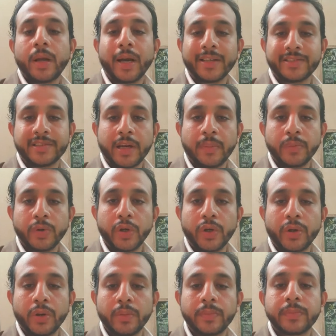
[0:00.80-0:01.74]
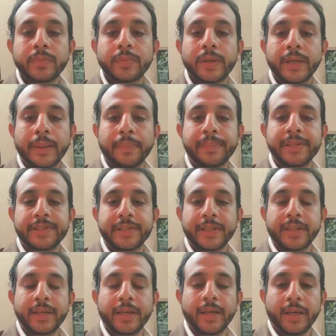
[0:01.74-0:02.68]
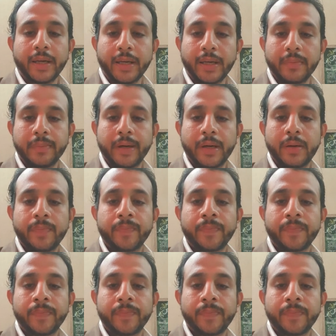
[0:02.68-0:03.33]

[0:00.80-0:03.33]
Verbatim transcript: अस्सलाम रबी ज़िबनी इल्मा